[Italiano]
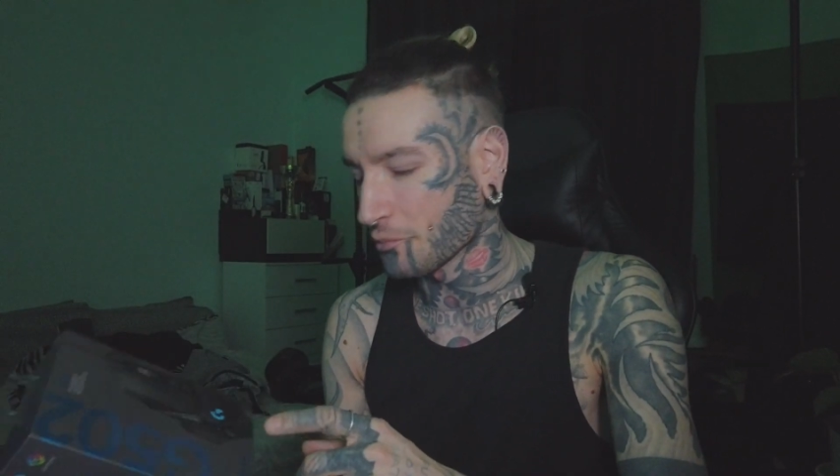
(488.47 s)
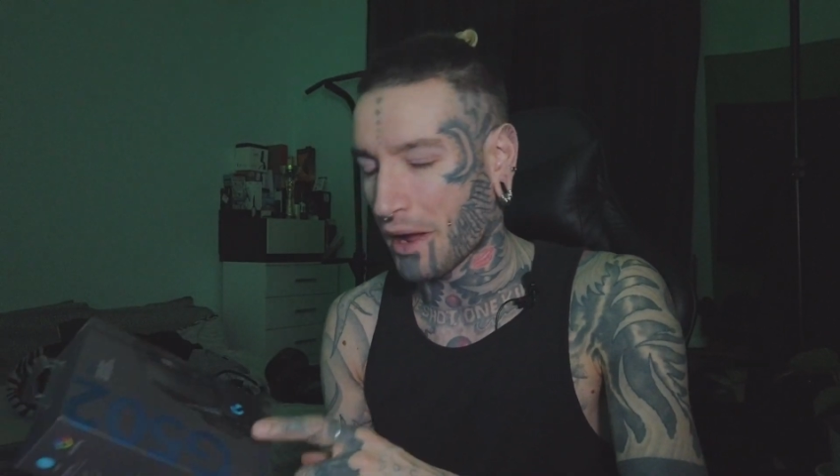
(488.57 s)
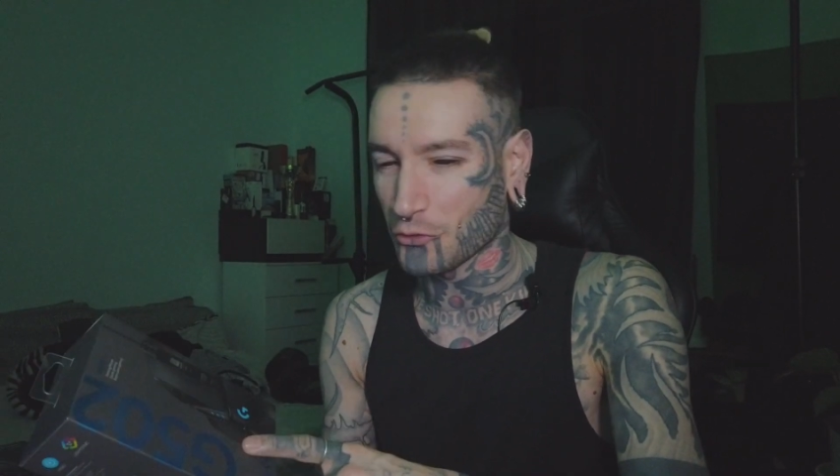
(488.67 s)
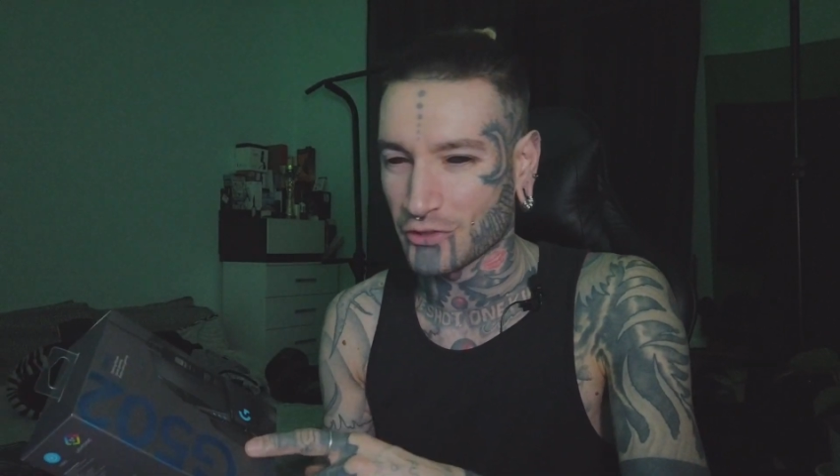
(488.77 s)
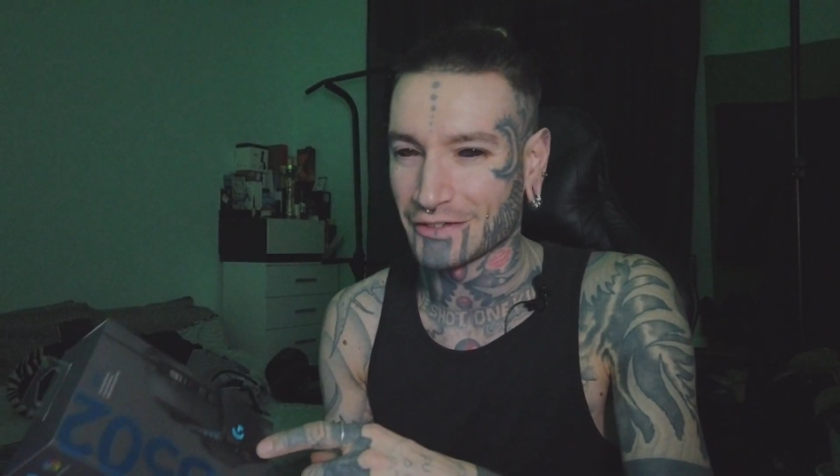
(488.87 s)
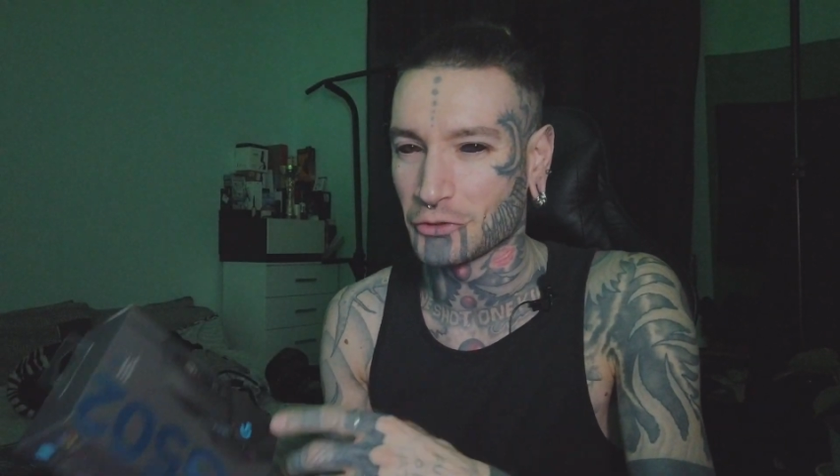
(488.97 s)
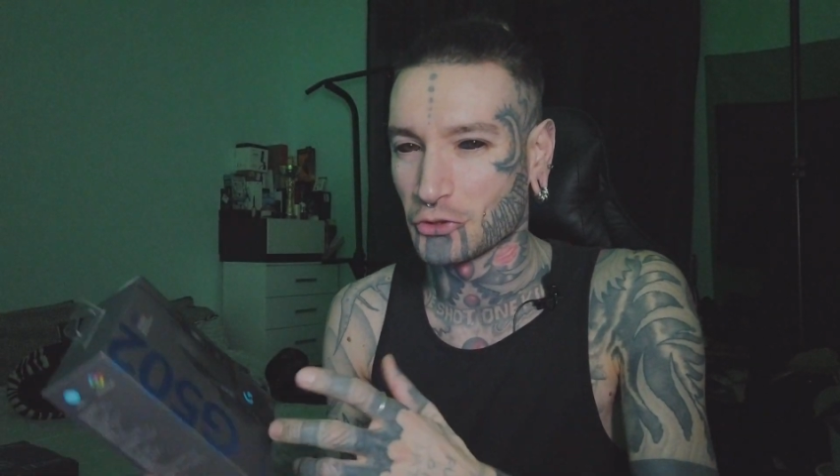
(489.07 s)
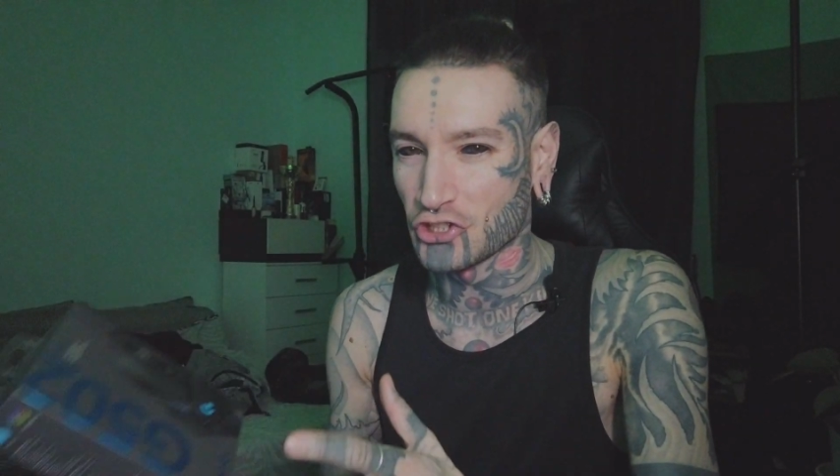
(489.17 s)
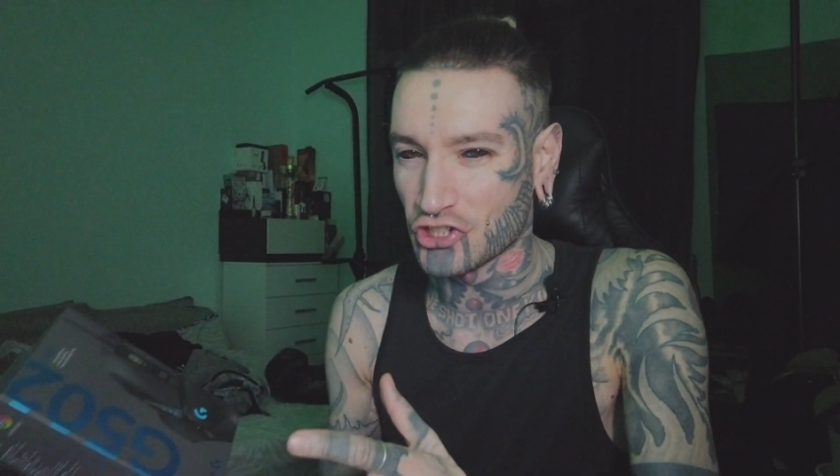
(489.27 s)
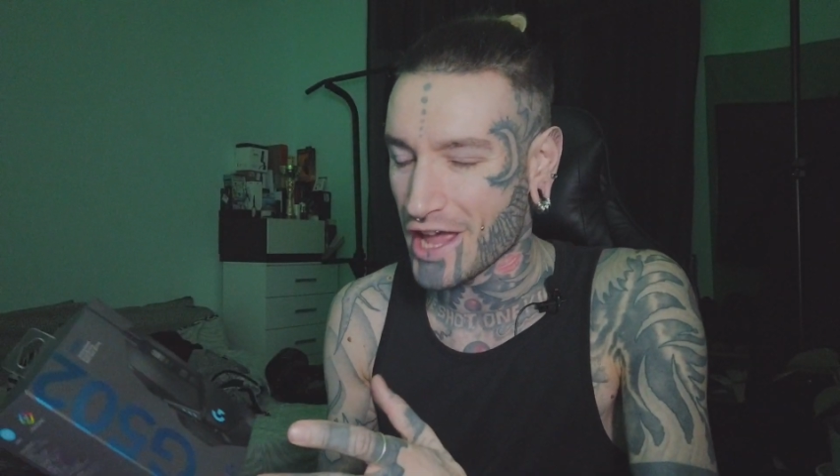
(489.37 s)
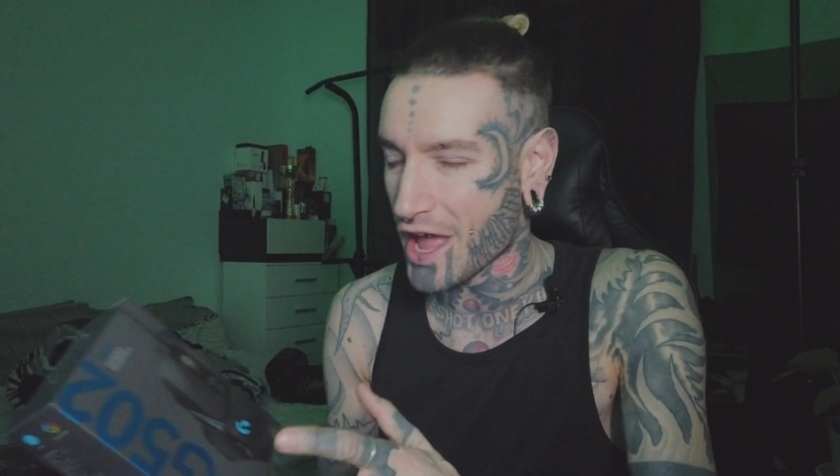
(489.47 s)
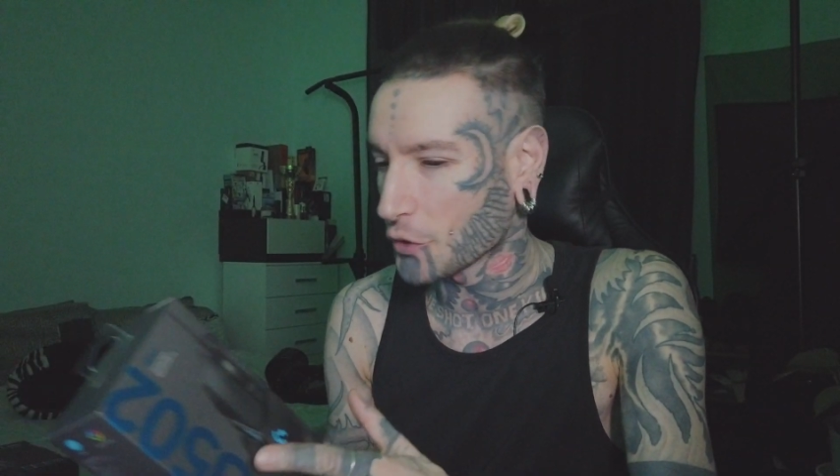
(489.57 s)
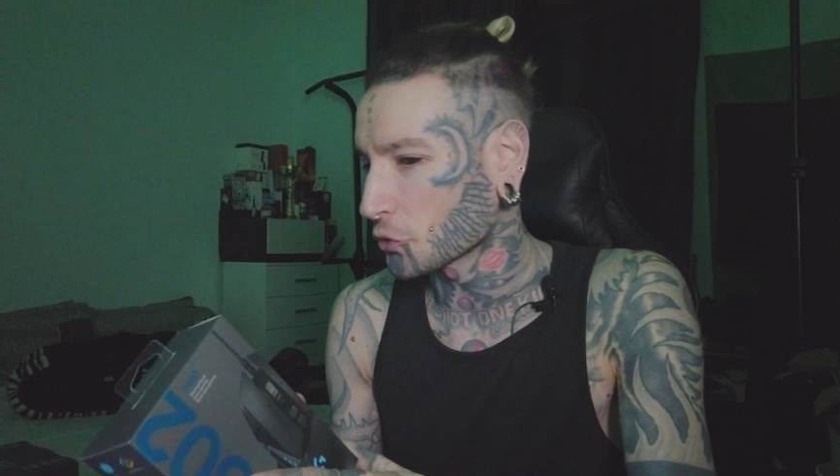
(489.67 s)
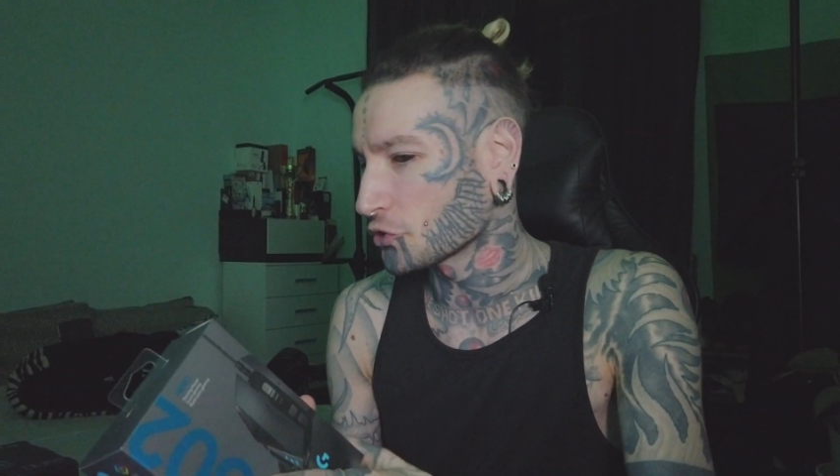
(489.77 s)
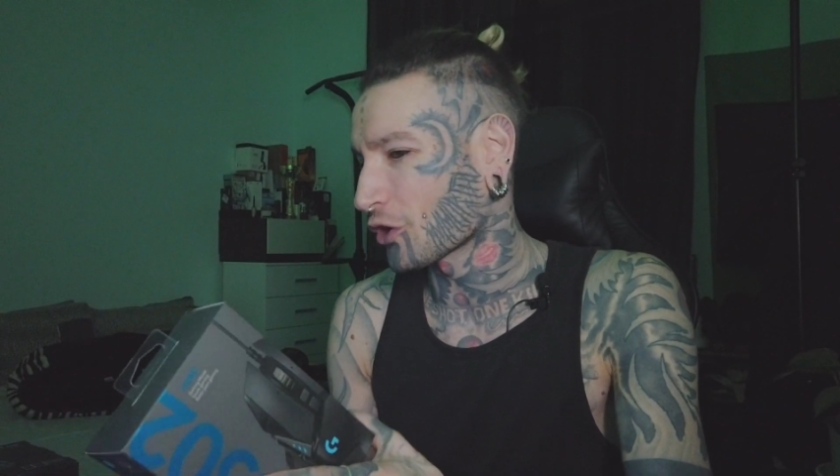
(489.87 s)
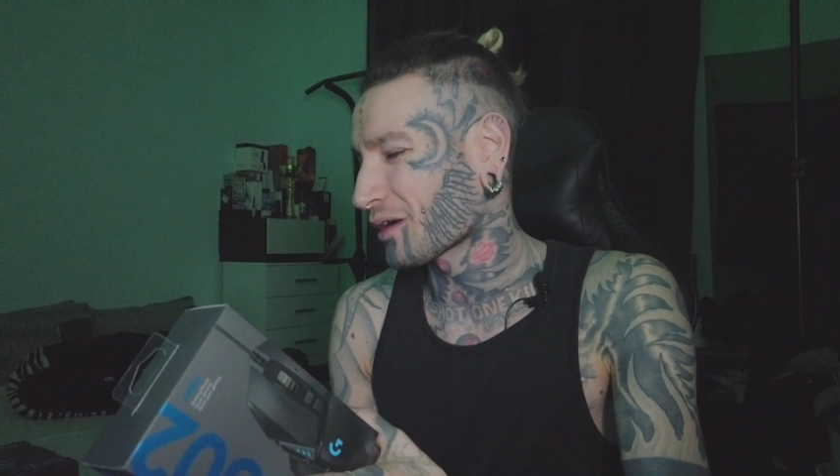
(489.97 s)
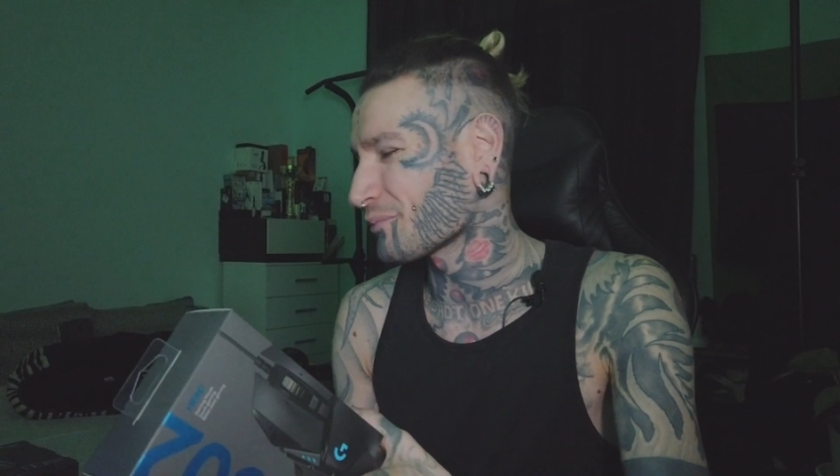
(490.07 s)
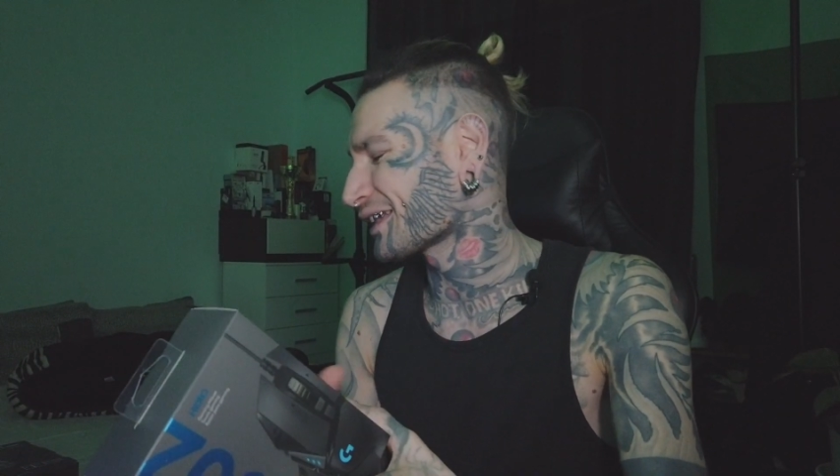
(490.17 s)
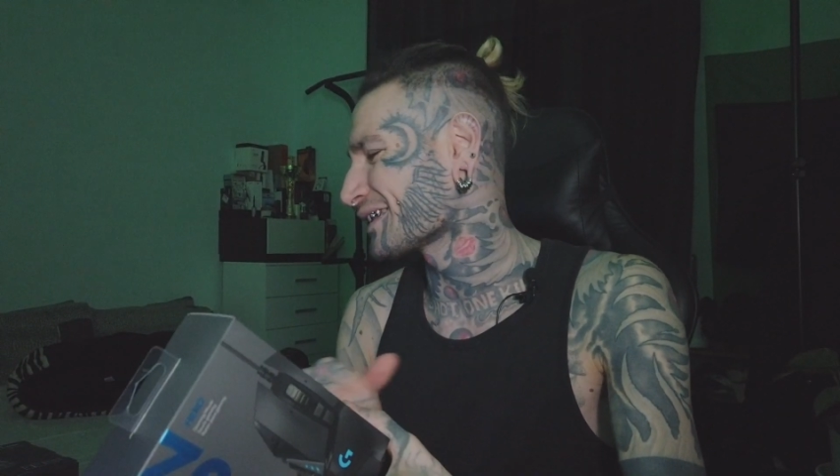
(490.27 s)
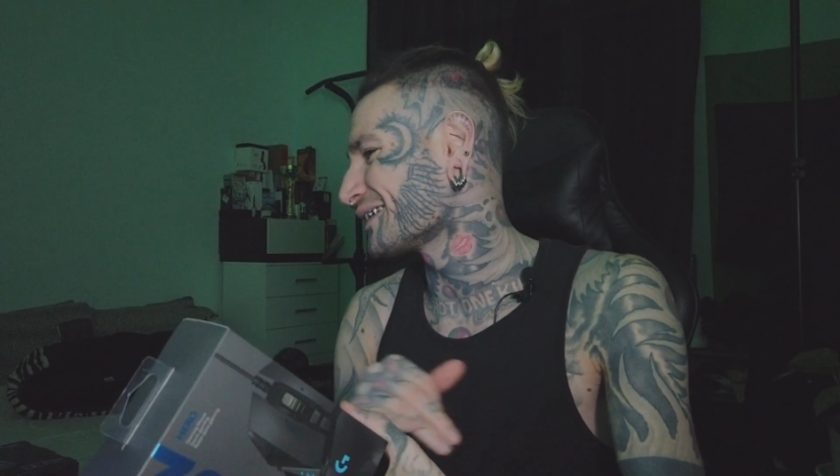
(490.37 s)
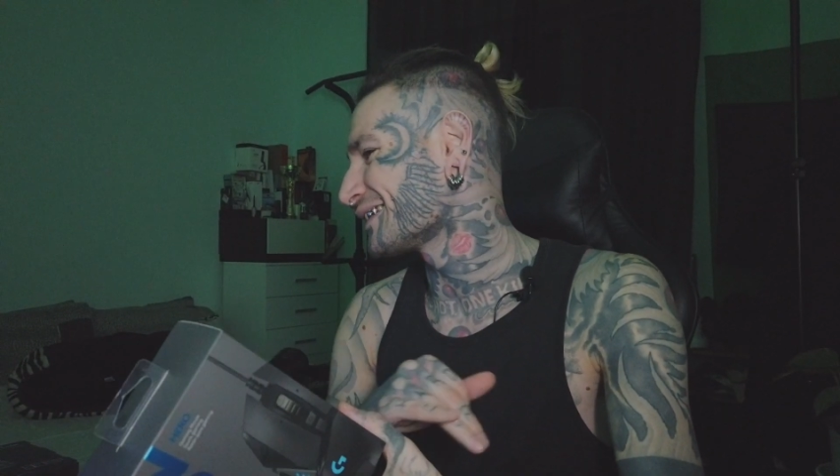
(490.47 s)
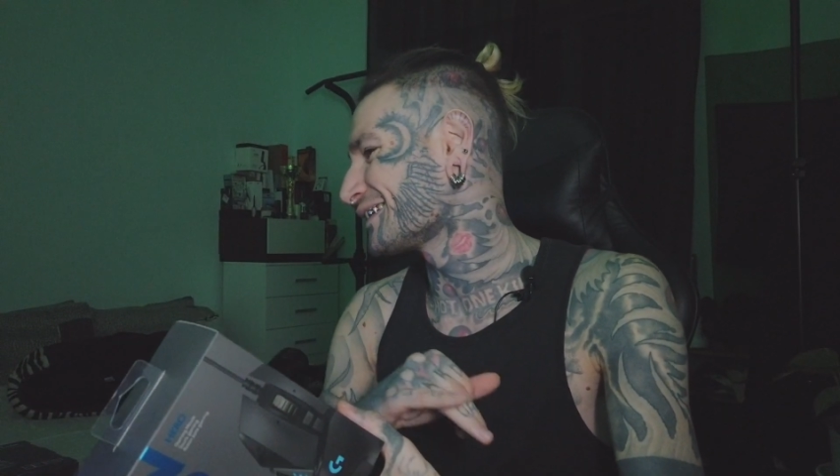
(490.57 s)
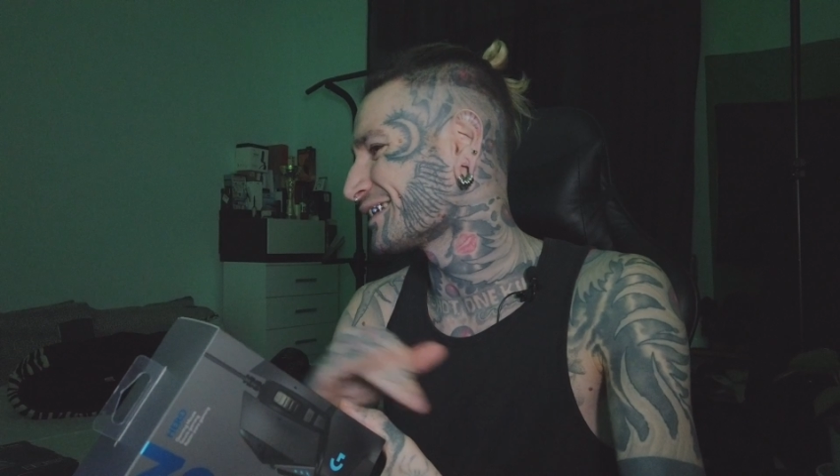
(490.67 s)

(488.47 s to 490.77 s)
mouse da 12 euro, ne ho cambiati